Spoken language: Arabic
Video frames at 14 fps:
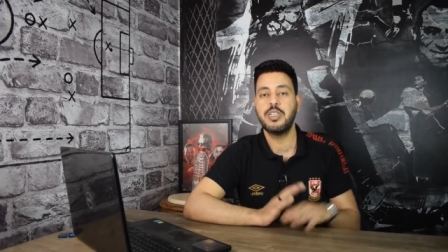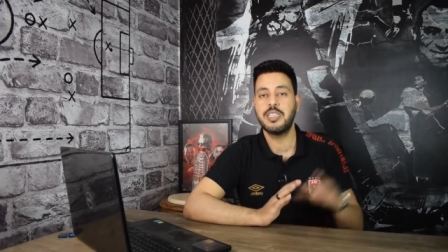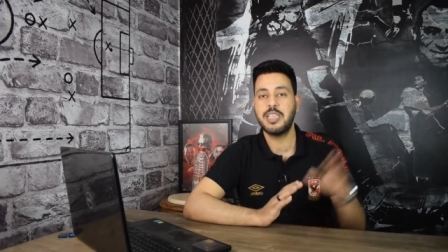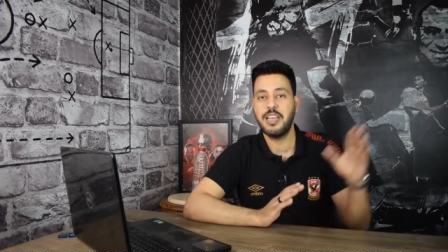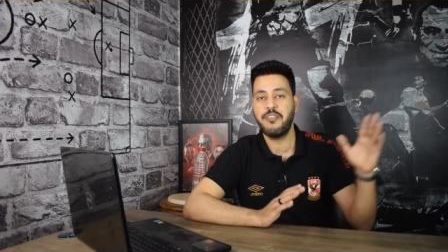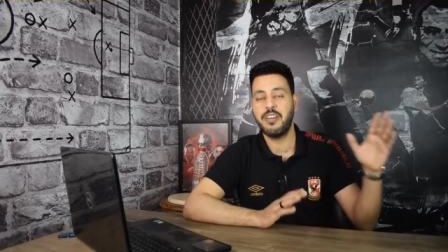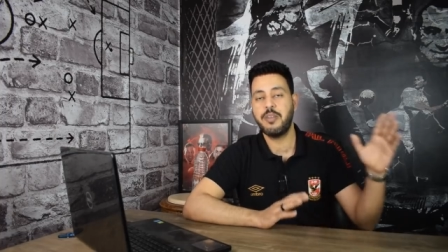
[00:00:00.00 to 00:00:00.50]

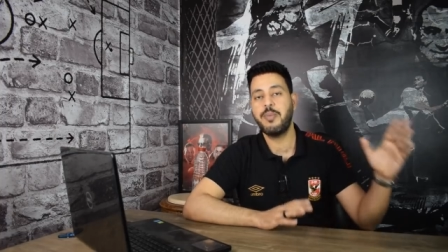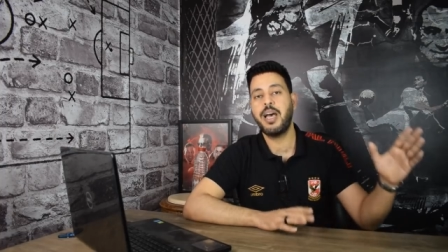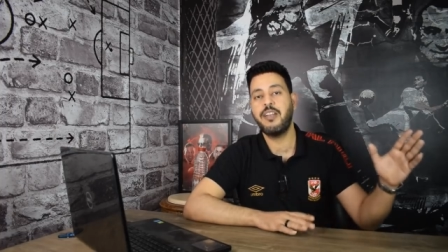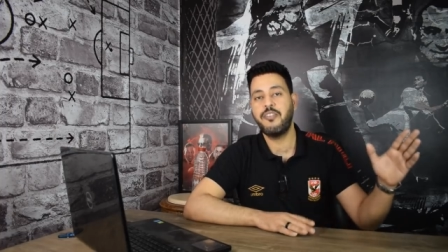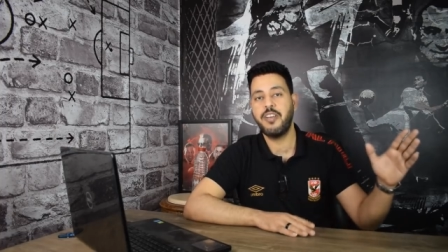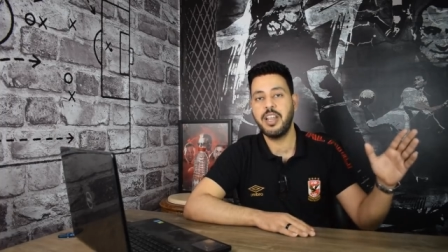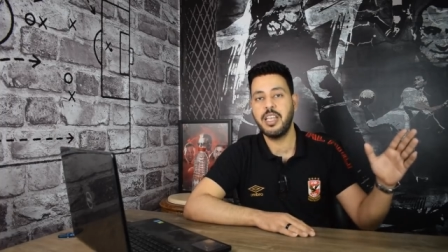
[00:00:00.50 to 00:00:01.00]
سافر مع
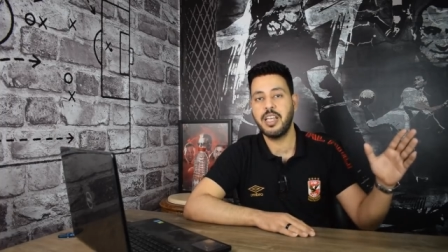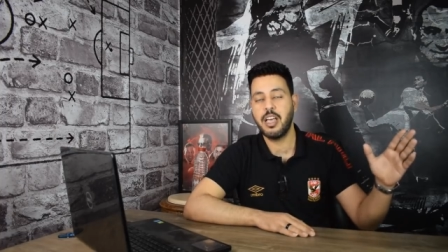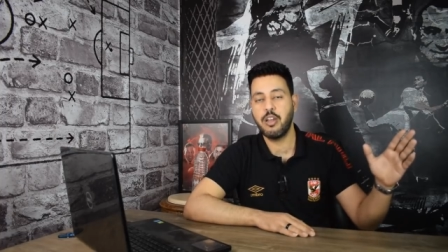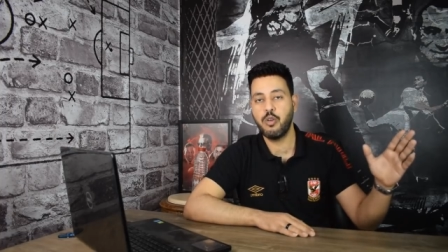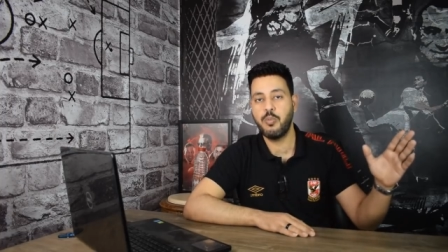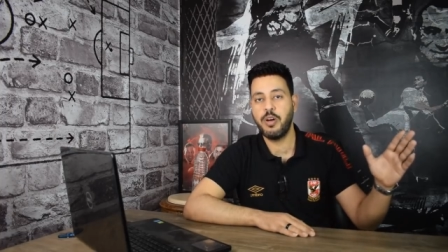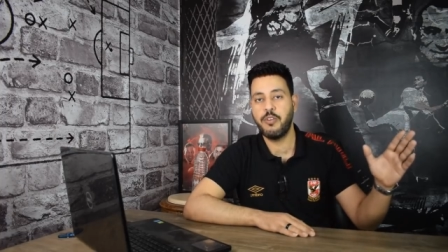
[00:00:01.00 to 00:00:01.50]
الفريق
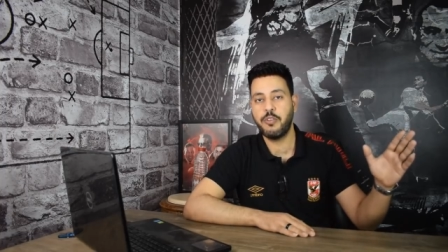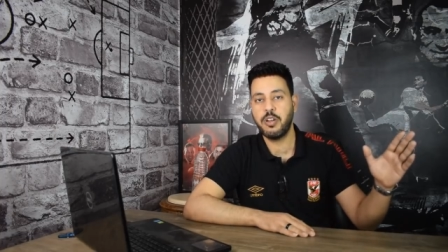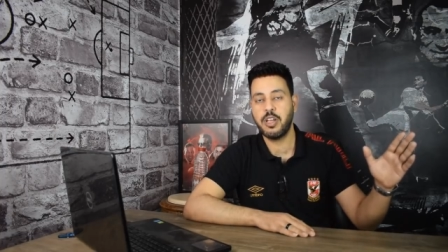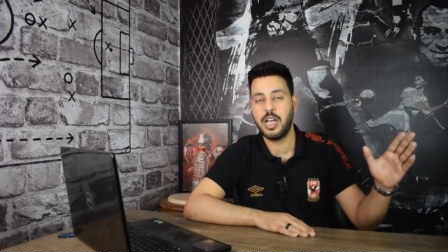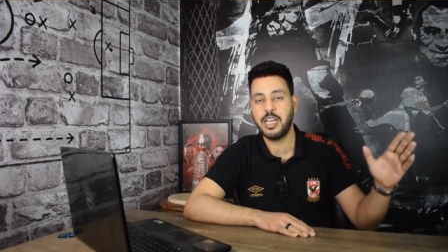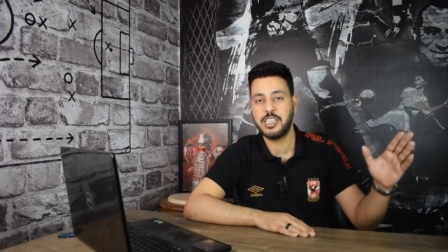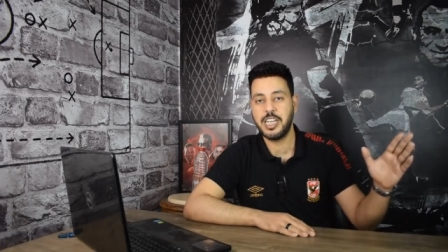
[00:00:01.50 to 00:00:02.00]
جنوب
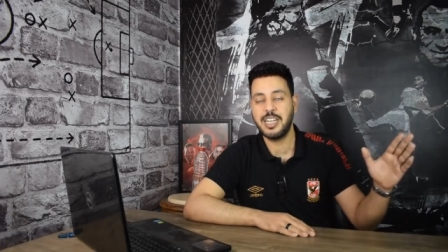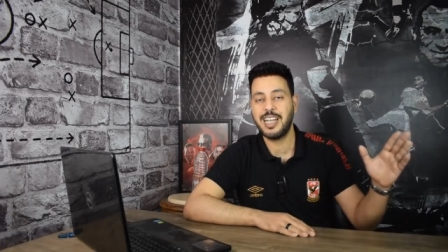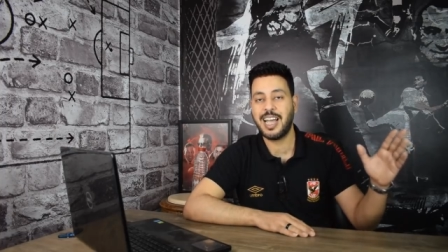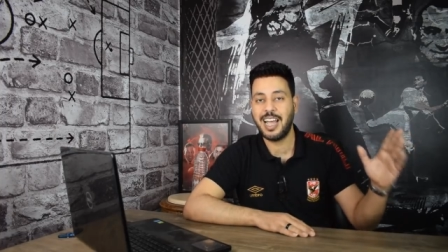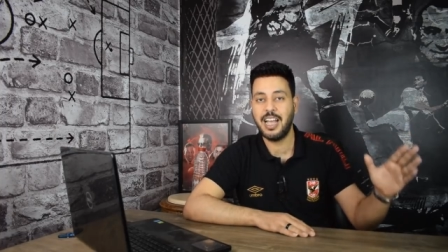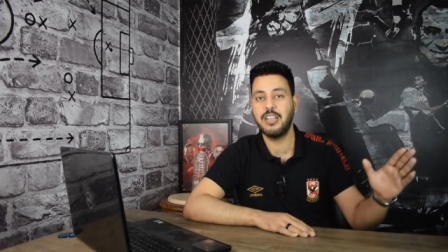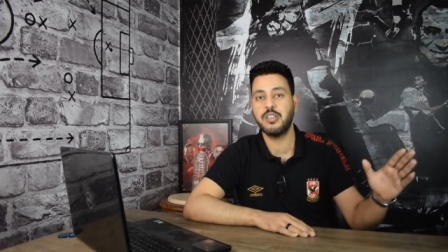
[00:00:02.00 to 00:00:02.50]
افريقيا عشان
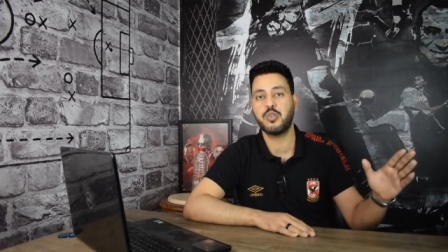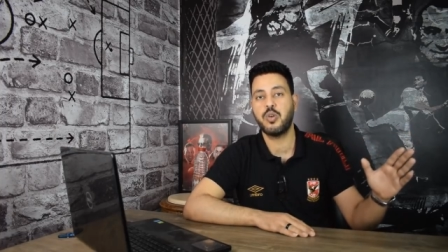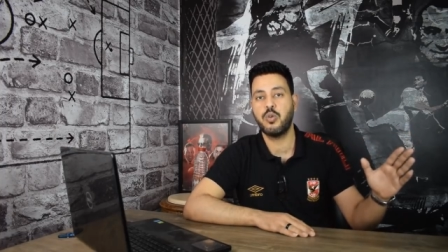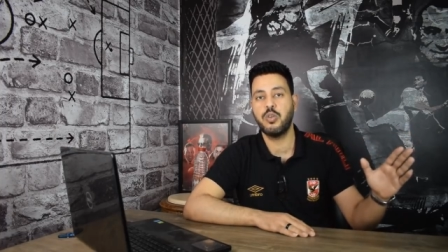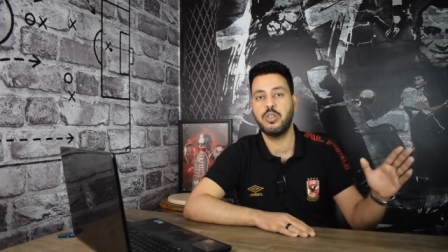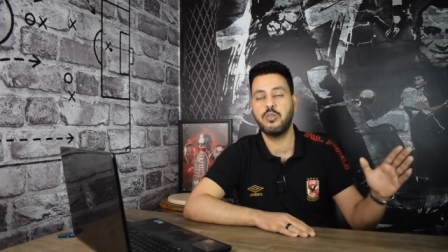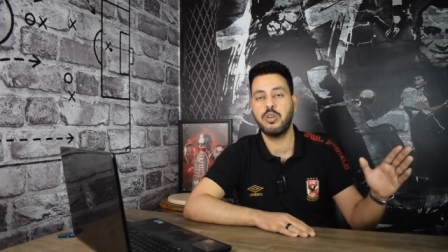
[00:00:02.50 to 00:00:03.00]
نحقق
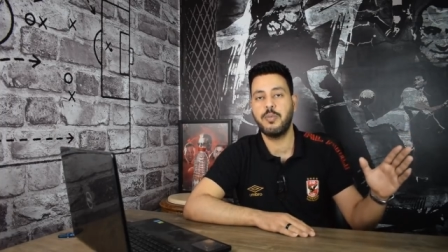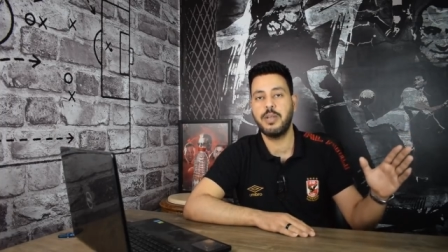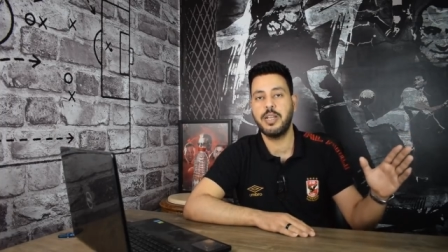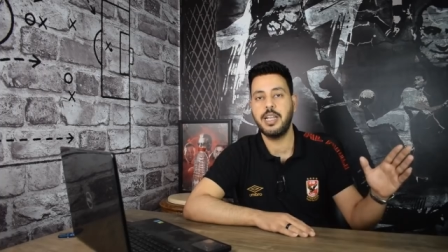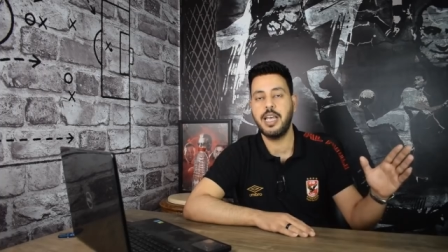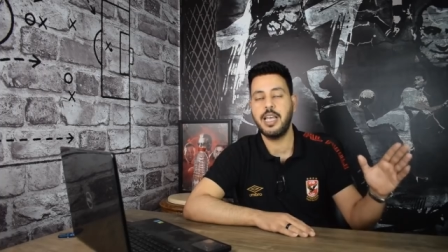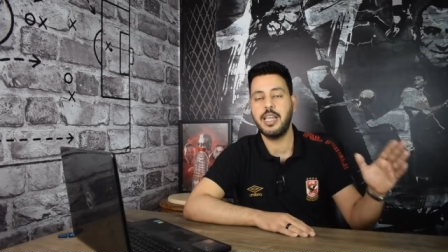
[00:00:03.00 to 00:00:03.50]
الصعود للدور قبل
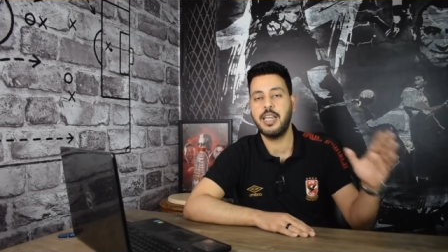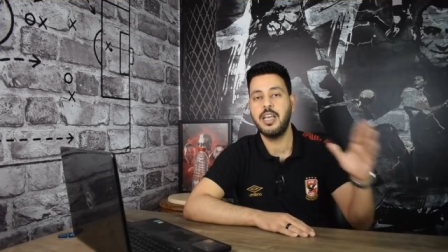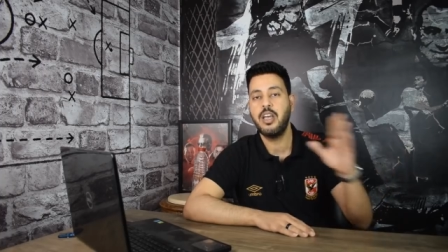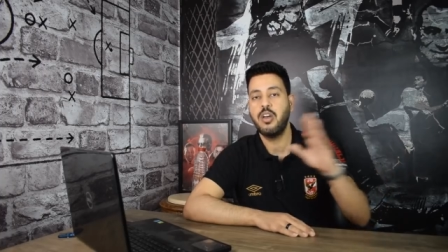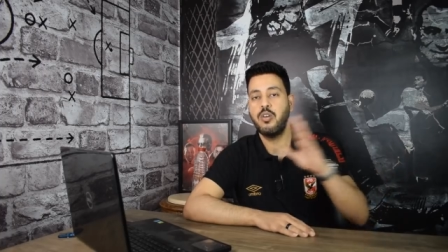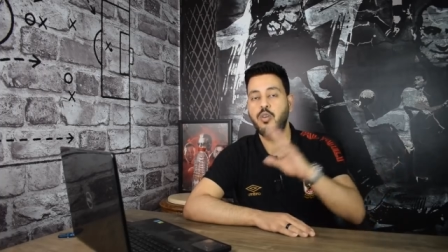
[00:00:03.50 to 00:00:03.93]
النهائي